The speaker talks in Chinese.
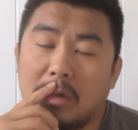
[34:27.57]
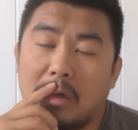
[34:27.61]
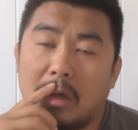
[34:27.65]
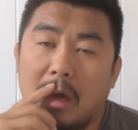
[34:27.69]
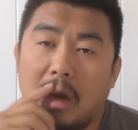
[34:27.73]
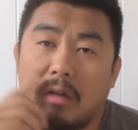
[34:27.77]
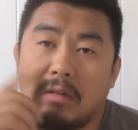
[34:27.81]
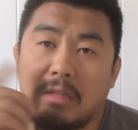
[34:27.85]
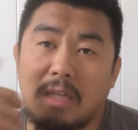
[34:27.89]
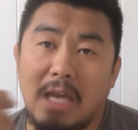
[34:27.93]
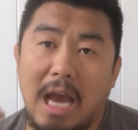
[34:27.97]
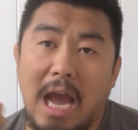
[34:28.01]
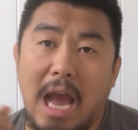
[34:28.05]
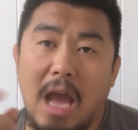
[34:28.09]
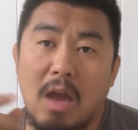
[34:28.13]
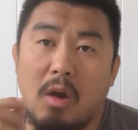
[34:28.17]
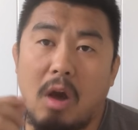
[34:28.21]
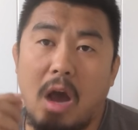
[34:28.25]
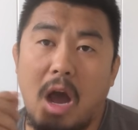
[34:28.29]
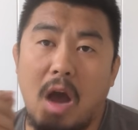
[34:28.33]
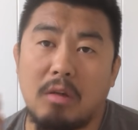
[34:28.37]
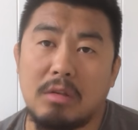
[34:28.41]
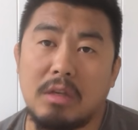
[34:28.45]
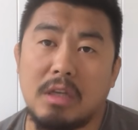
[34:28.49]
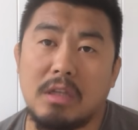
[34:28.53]
而且还有
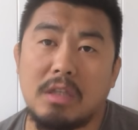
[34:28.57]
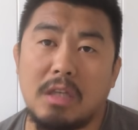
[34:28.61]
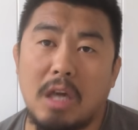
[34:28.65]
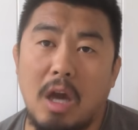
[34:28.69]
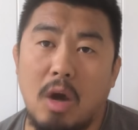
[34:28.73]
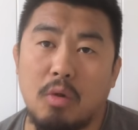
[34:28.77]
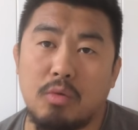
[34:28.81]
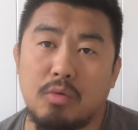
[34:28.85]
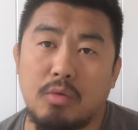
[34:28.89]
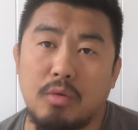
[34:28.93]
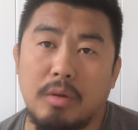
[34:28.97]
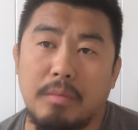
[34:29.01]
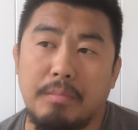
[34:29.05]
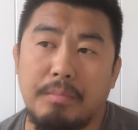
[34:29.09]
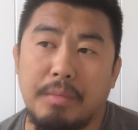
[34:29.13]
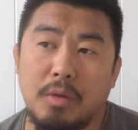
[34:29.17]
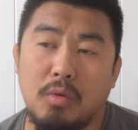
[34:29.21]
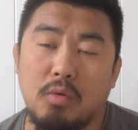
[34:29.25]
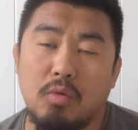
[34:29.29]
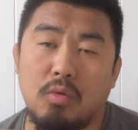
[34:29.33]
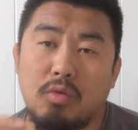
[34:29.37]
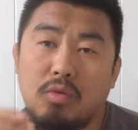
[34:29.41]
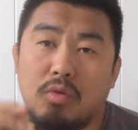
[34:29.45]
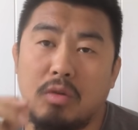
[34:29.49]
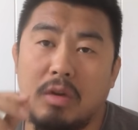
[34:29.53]
好的教育，比
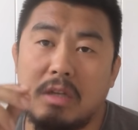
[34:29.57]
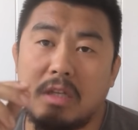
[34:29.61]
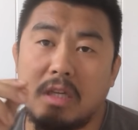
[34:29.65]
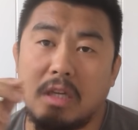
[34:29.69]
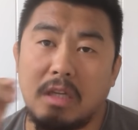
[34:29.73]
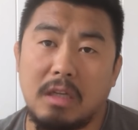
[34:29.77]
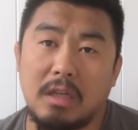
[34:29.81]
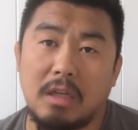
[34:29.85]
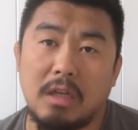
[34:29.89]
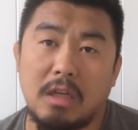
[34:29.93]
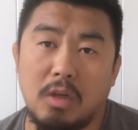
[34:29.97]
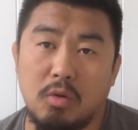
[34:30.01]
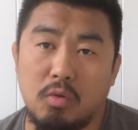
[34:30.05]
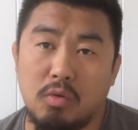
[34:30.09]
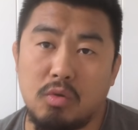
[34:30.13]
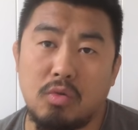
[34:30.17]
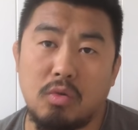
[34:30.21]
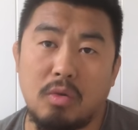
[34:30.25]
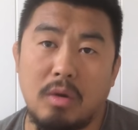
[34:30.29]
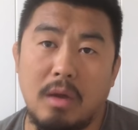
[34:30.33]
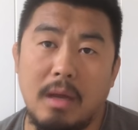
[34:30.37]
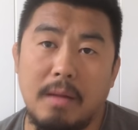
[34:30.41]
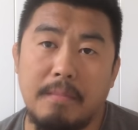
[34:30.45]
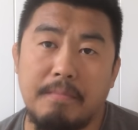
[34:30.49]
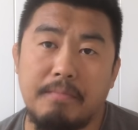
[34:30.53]
如说你留
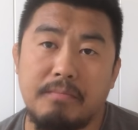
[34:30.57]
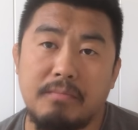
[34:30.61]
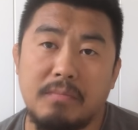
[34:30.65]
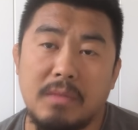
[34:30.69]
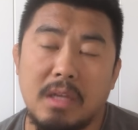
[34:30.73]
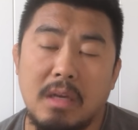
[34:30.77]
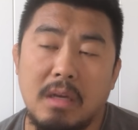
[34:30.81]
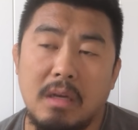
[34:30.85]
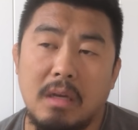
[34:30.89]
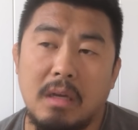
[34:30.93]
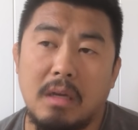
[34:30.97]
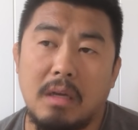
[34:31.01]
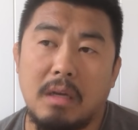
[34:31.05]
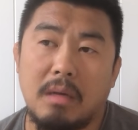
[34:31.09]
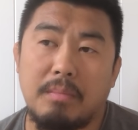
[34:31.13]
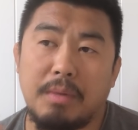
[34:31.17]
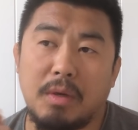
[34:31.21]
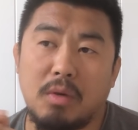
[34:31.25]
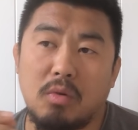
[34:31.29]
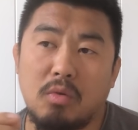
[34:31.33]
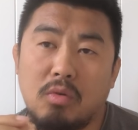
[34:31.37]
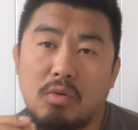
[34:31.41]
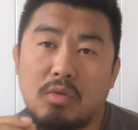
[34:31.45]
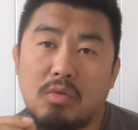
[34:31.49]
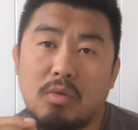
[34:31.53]
学，比
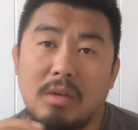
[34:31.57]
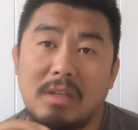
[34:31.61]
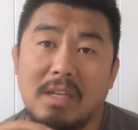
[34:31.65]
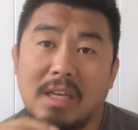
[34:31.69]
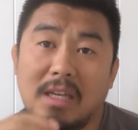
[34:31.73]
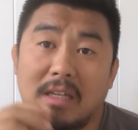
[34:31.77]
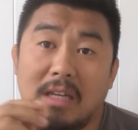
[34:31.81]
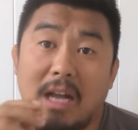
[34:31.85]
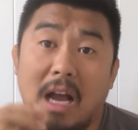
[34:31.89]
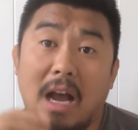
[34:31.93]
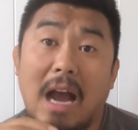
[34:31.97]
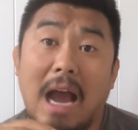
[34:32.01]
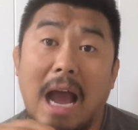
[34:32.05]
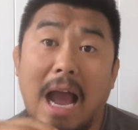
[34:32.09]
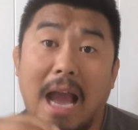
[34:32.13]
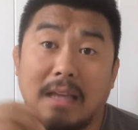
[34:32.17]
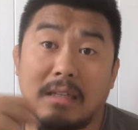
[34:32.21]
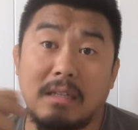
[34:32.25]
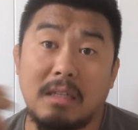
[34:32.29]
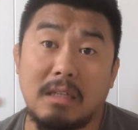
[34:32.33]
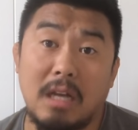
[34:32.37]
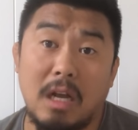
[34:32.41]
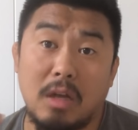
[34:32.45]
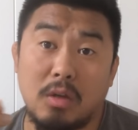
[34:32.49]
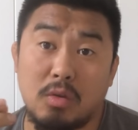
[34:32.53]
如说你让孩
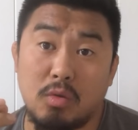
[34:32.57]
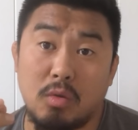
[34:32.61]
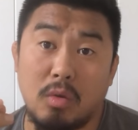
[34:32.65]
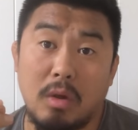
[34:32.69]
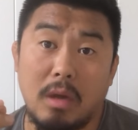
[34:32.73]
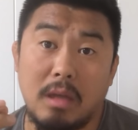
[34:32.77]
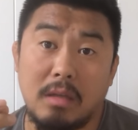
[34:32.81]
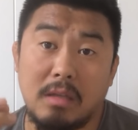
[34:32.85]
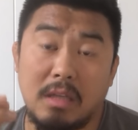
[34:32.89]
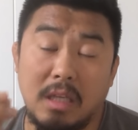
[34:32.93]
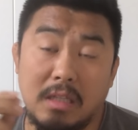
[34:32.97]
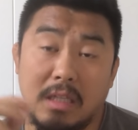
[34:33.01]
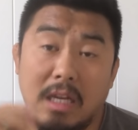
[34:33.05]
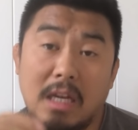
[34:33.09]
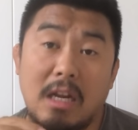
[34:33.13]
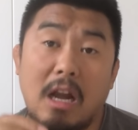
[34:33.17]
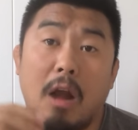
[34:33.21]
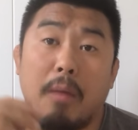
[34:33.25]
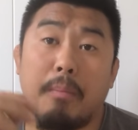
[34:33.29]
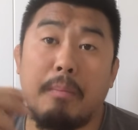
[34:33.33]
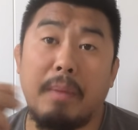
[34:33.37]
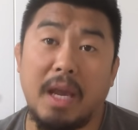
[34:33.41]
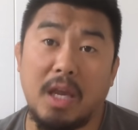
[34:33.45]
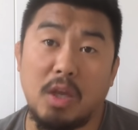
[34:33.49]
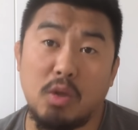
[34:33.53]
子上学，你在那
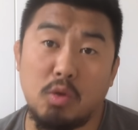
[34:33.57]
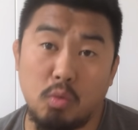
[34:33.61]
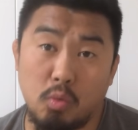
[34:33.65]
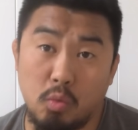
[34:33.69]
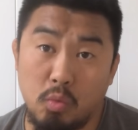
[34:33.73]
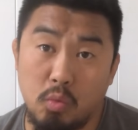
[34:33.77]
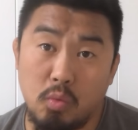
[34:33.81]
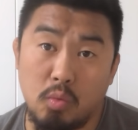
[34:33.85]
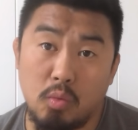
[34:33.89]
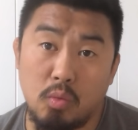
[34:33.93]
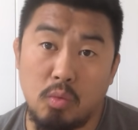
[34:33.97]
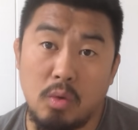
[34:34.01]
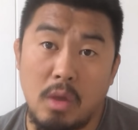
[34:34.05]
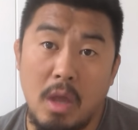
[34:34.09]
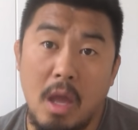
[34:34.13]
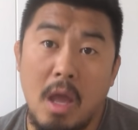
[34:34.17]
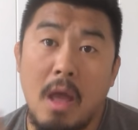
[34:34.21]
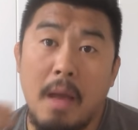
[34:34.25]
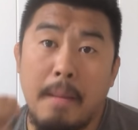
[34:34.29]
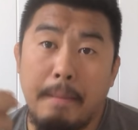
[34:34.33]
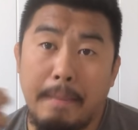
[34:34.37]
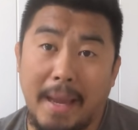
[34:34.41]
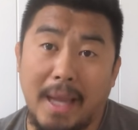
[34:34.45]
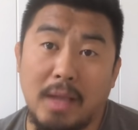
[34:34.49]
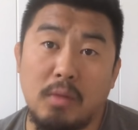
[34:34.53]
儿陪读，
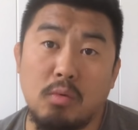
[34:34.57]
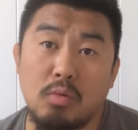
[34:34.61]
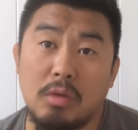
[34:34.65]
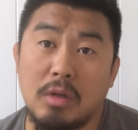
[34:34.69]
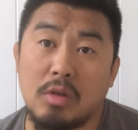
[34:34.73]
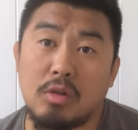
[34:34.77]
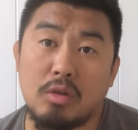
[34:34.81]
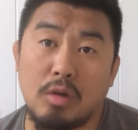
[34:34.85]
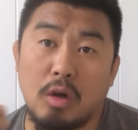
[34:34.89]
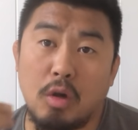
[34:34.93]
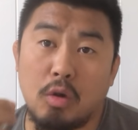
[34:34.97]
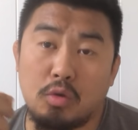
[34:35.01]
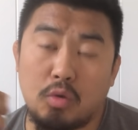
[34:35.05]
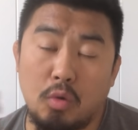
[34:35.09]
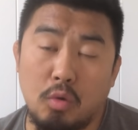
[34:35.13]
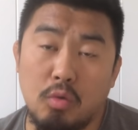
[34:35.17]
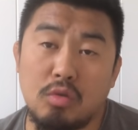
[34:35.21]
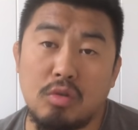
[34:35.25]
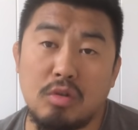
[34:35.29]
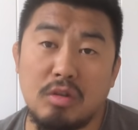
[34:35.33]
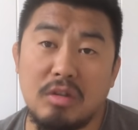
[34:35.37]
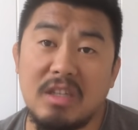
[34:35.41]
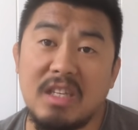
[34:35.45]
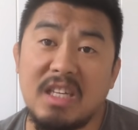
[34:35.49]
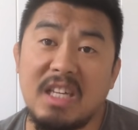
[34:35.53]
陪读的时候，同
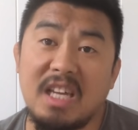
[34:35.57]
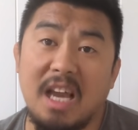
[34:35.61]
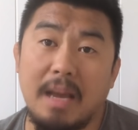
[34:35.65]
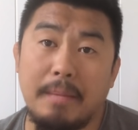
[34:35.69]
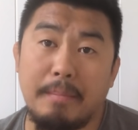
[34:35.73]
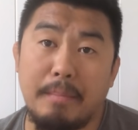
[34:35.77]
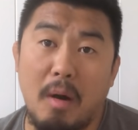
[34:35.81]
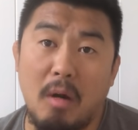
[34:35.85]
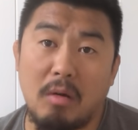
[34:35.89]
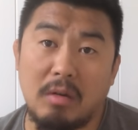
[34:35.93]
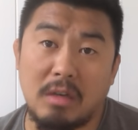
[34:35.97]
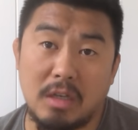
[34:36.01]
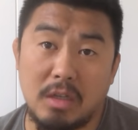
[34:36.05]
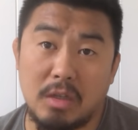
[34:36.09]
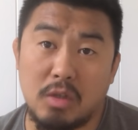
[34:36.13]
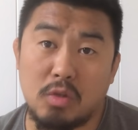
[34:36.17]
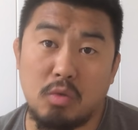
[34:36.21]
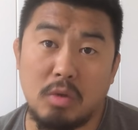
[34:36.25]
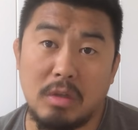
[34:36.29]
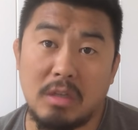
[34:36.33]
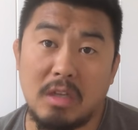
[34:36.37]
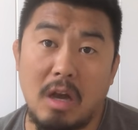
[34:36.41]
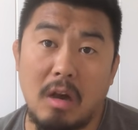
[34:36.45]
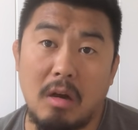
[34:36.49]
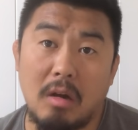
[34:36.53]
时你也报一个
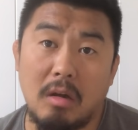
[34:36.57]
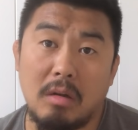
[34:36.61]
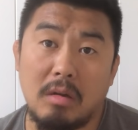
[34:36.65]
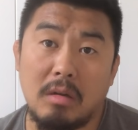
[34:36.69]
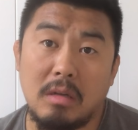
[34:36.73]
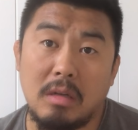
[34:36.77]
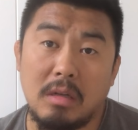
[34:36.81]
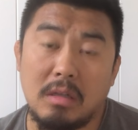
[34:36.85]
学校。